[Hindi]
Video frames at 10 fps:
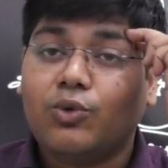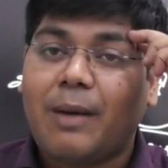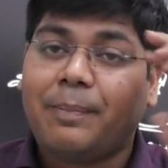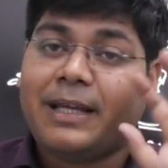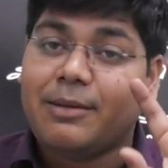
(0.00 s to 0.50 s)
तो वो
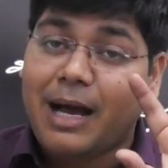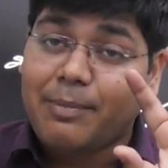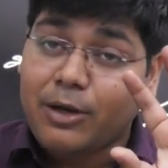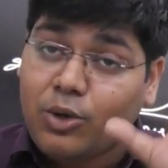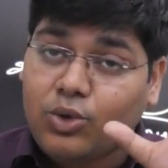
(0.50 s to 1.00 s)
आपके
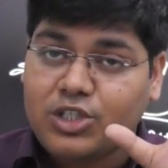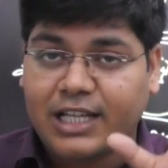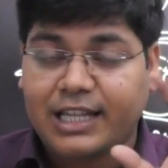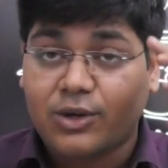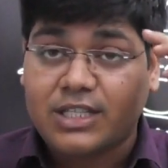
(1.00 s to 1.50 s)
दिमाग में रुक
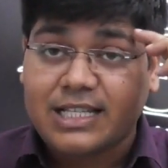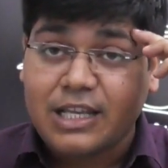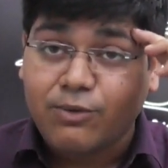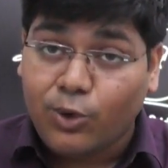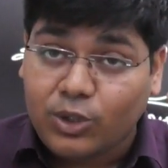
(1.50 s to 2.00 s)
जाता है और
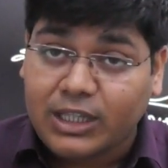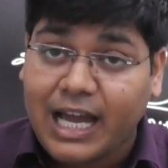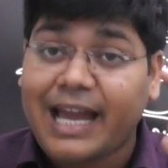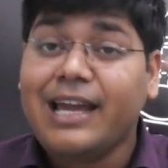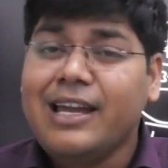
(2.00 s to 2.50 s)
जैसे ही वो
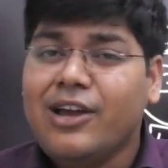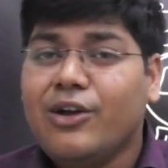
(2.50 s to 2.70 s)
रुकता है